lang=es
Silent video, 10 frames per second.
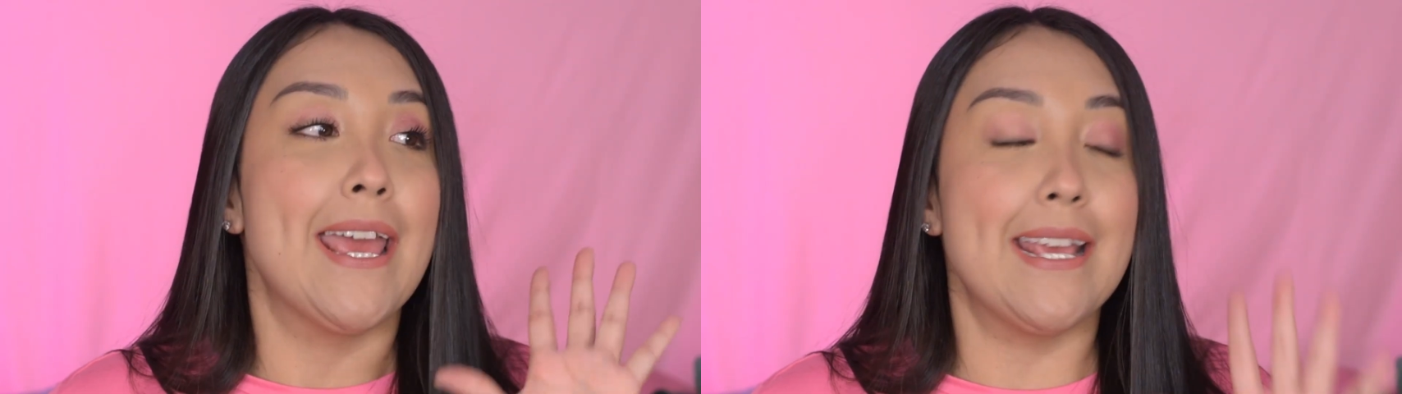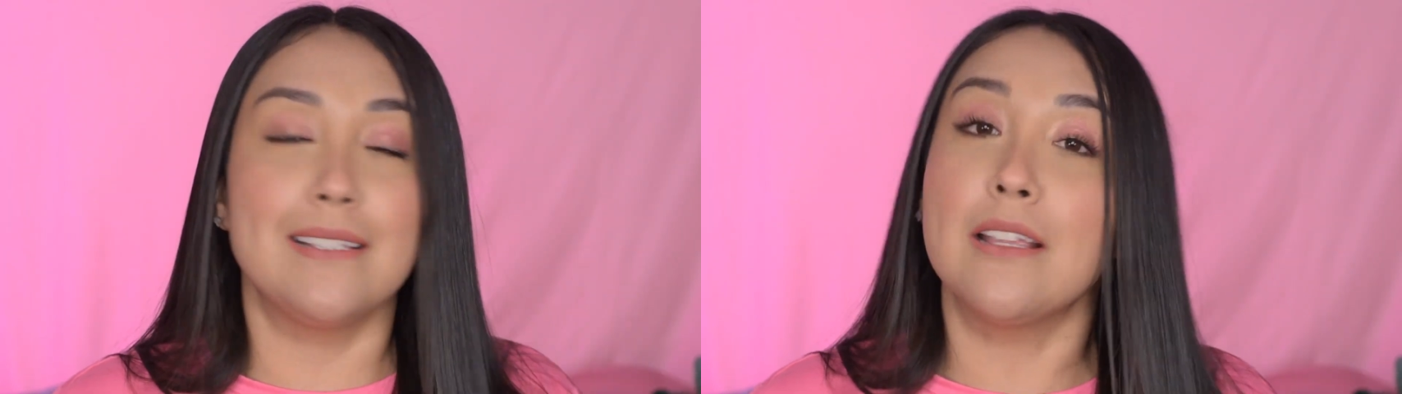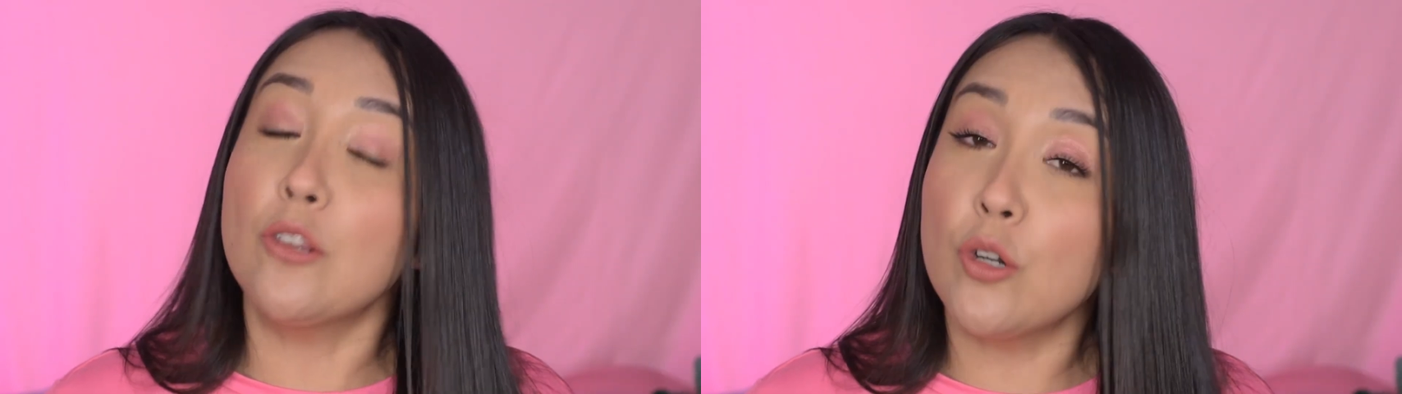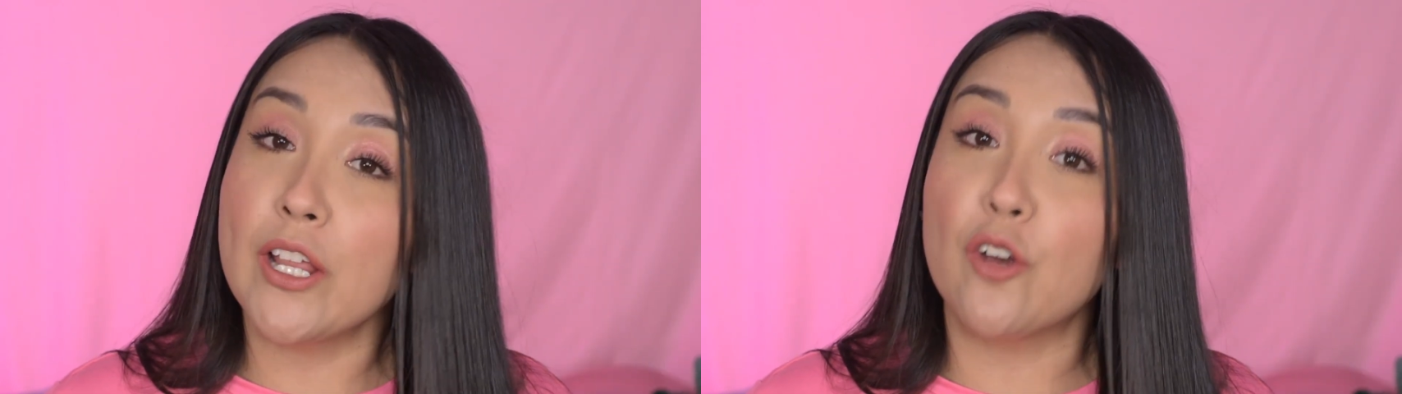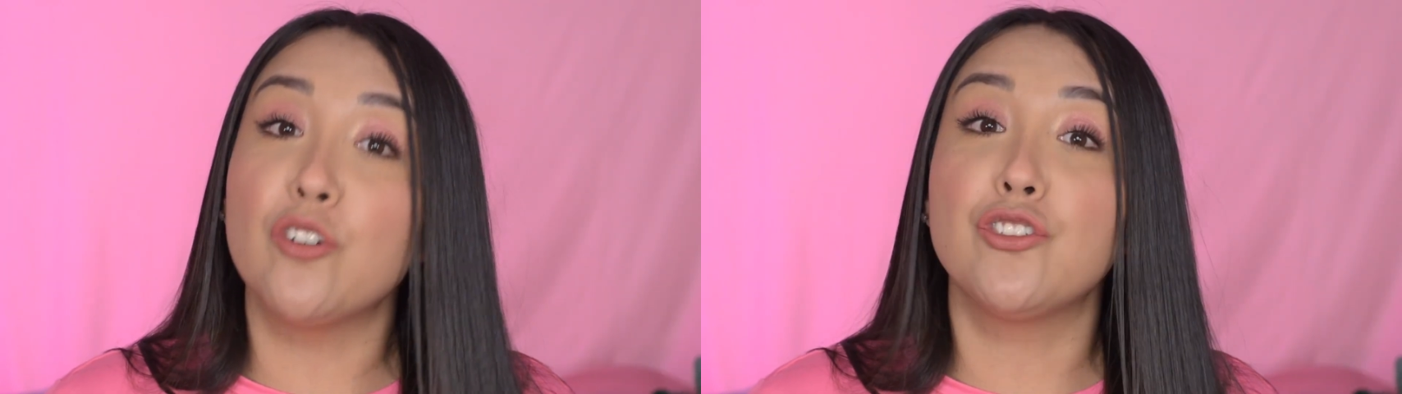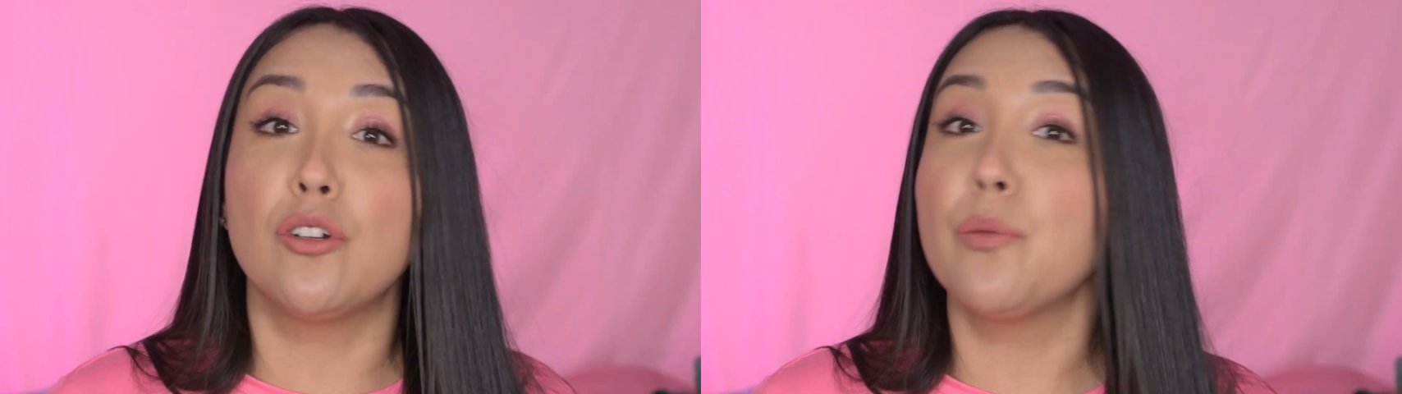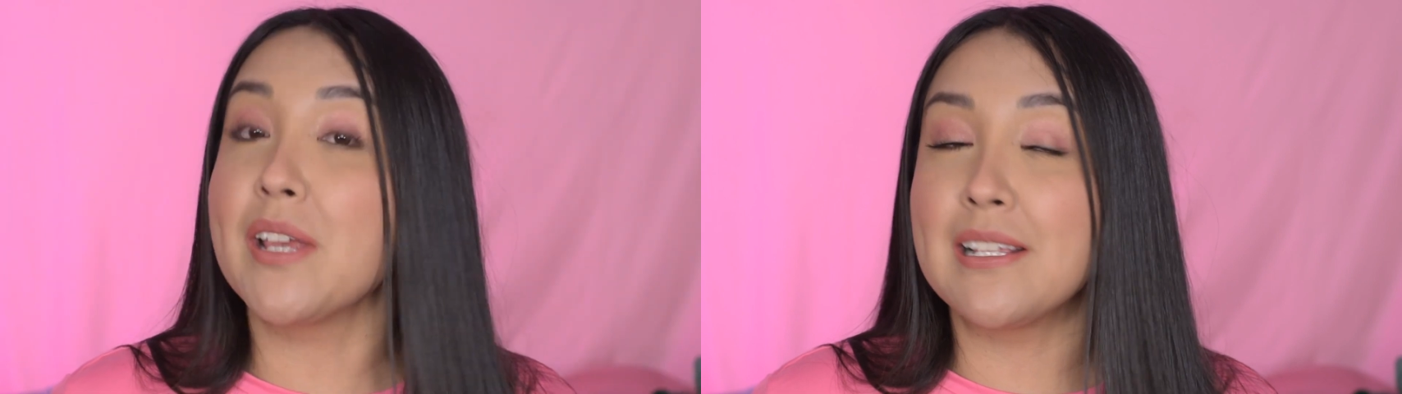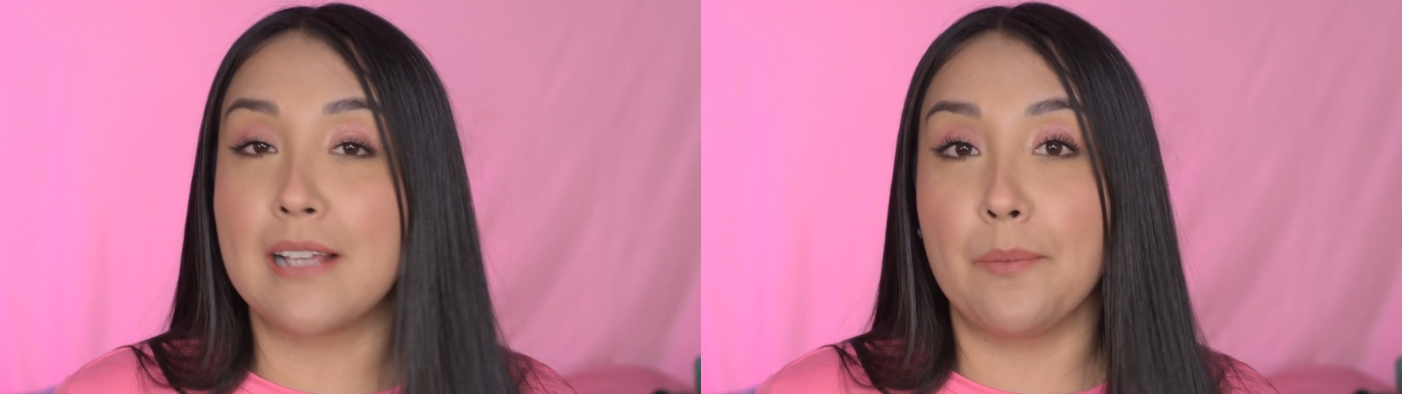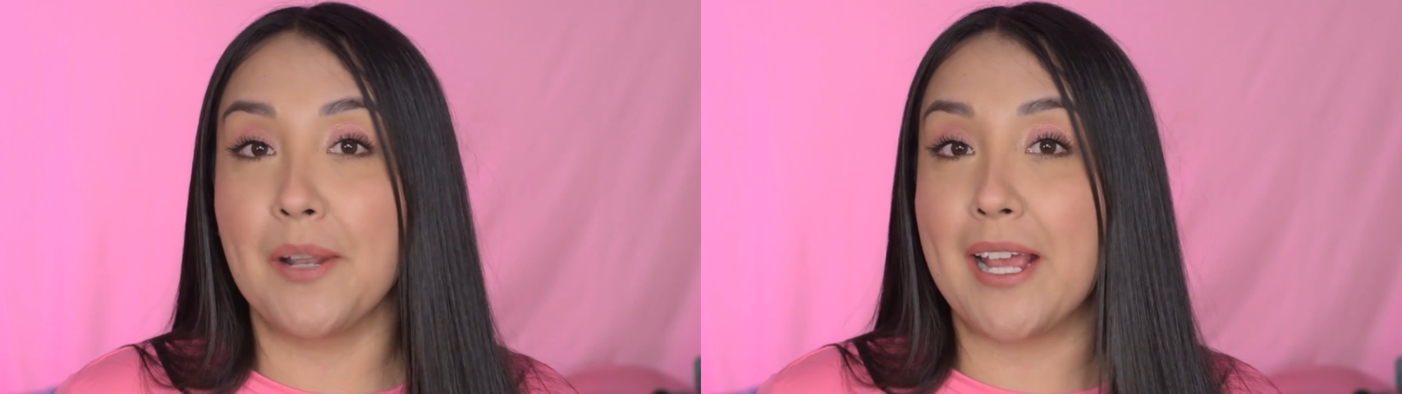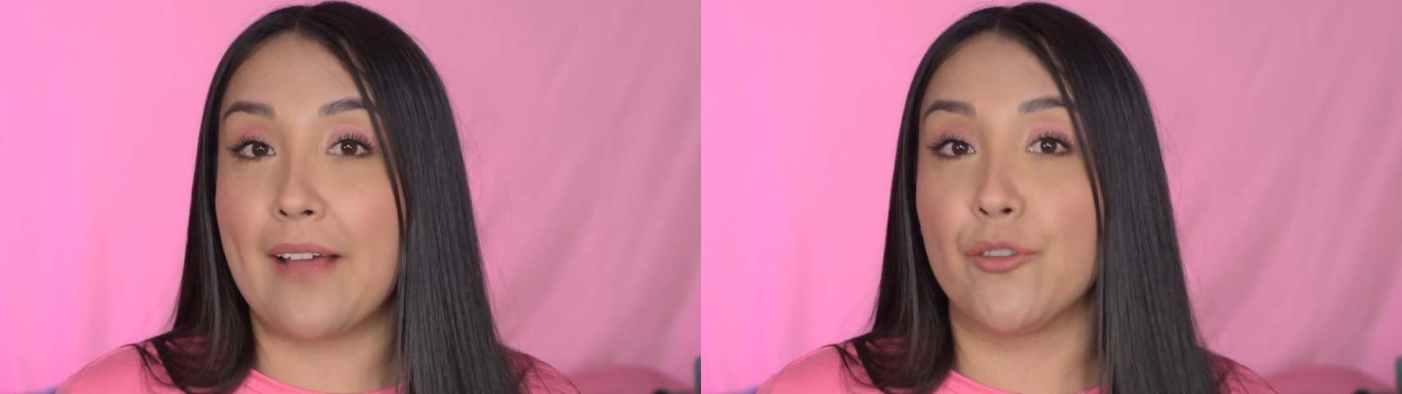Este tónico yo lo voy a estar
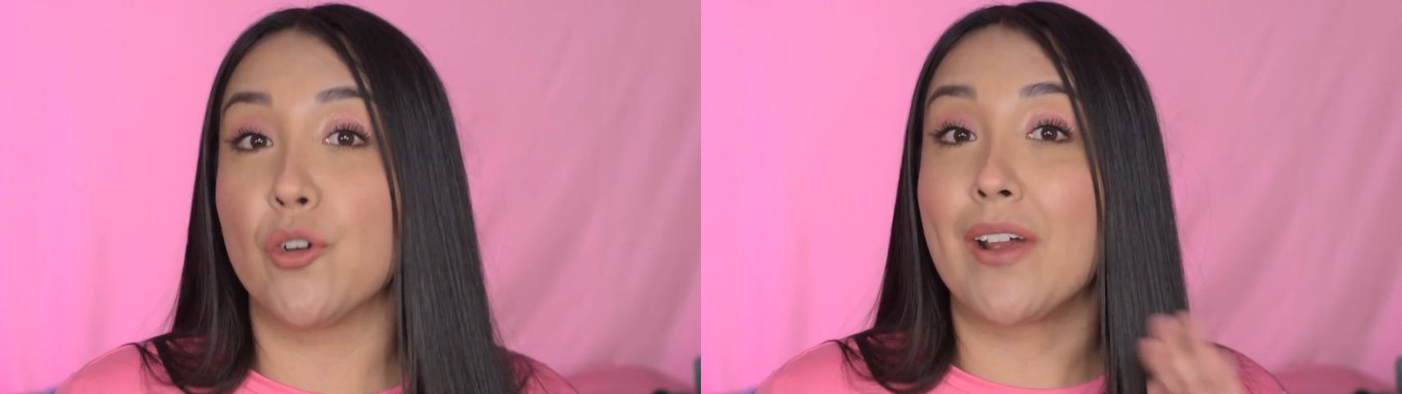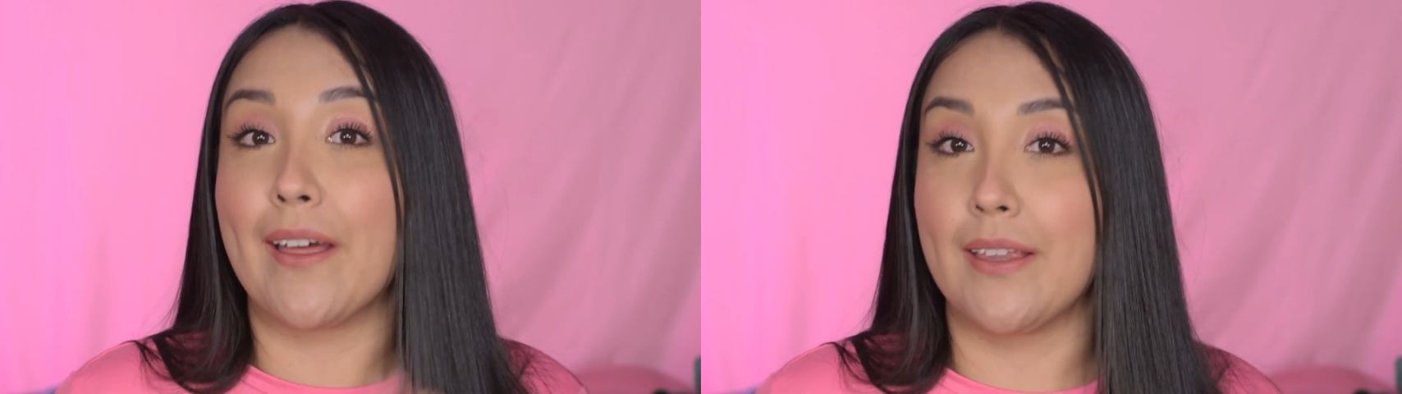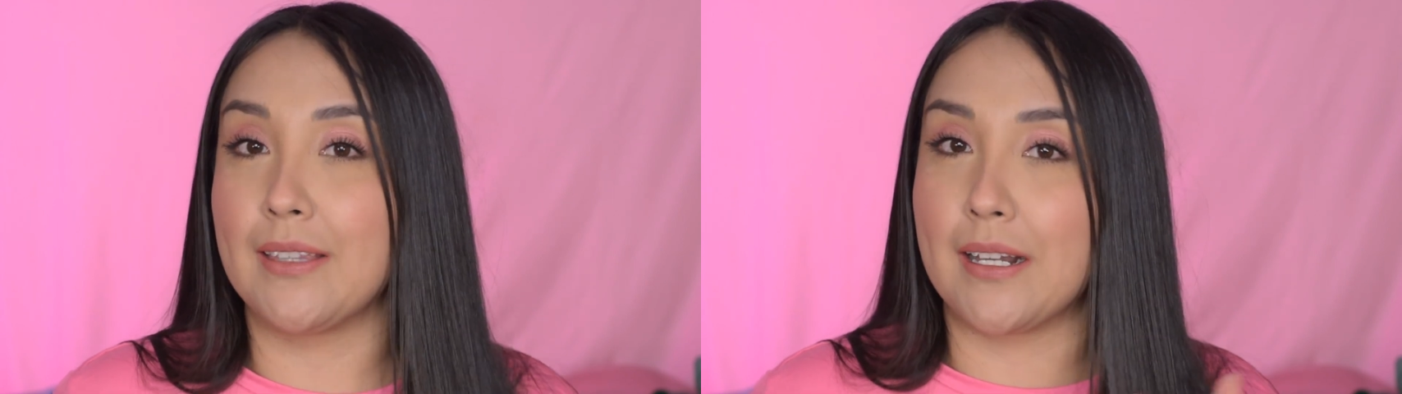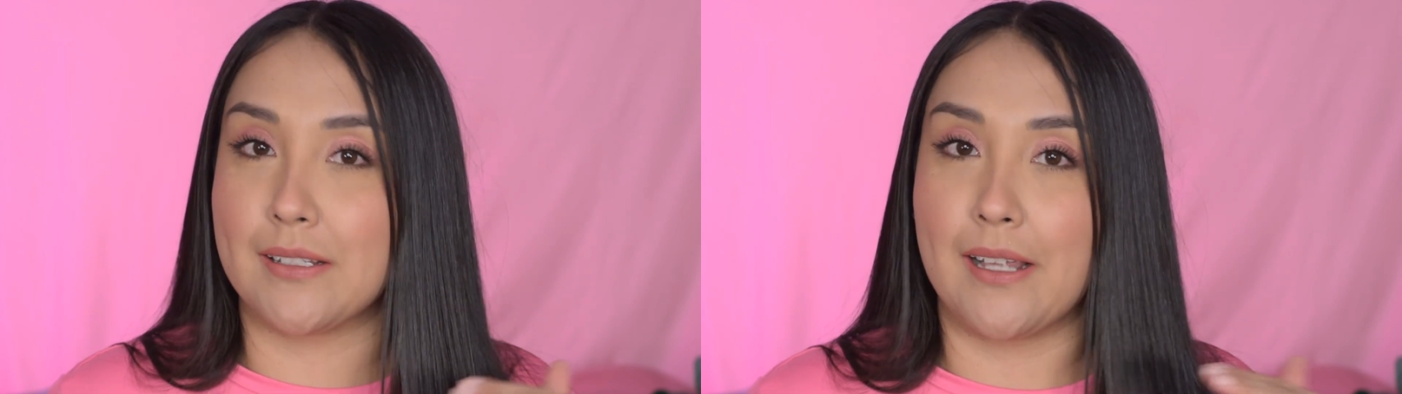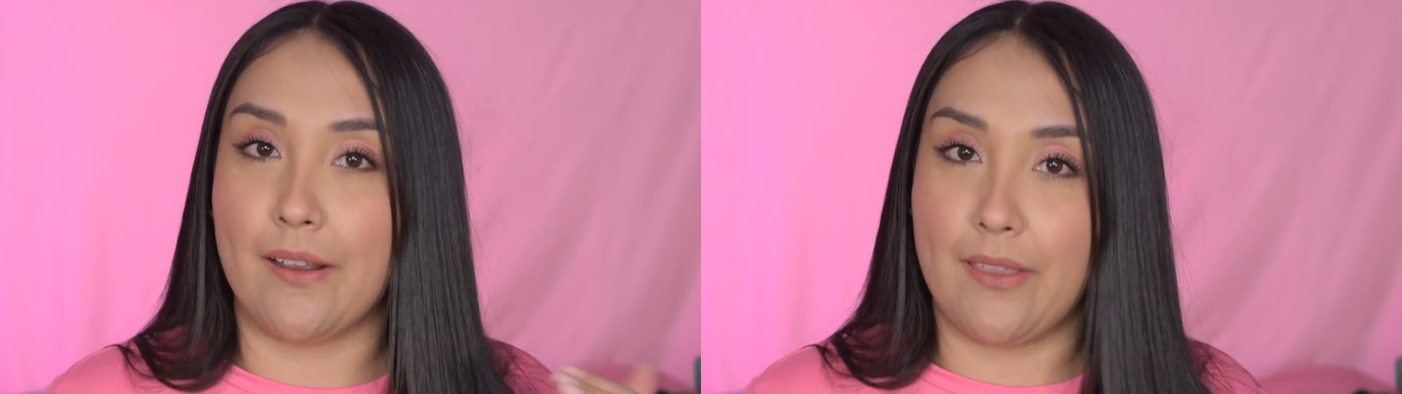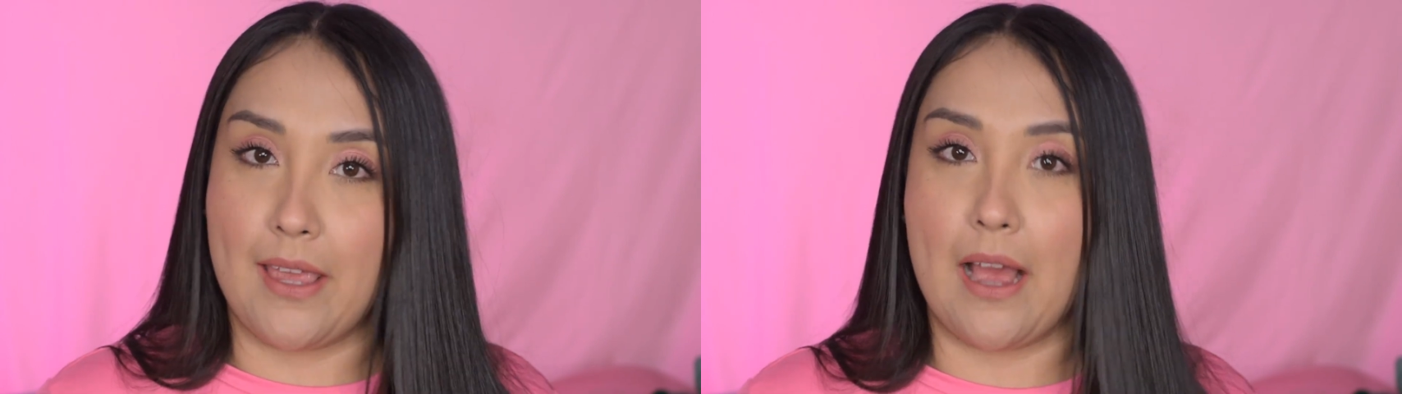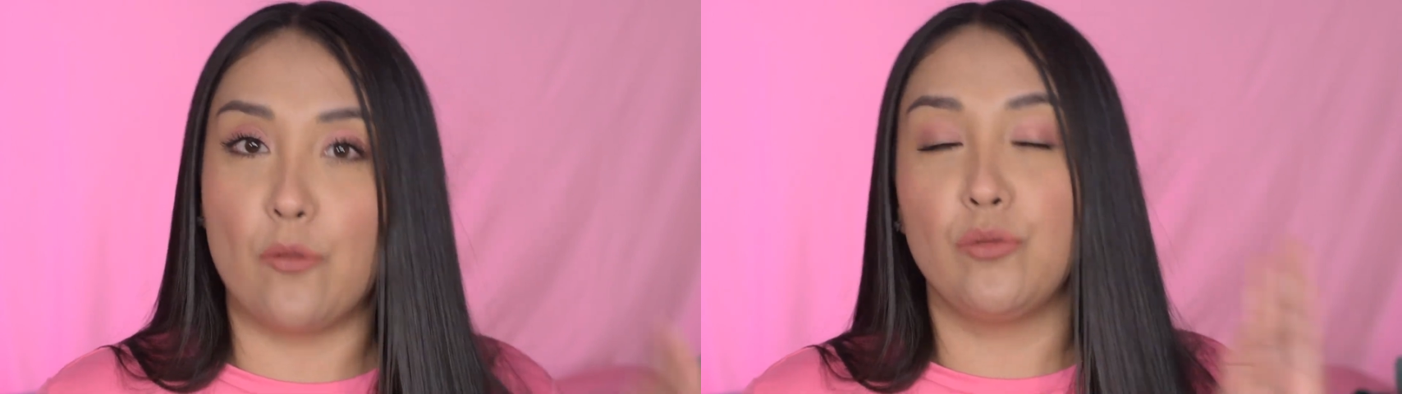aplicando cada tercer día,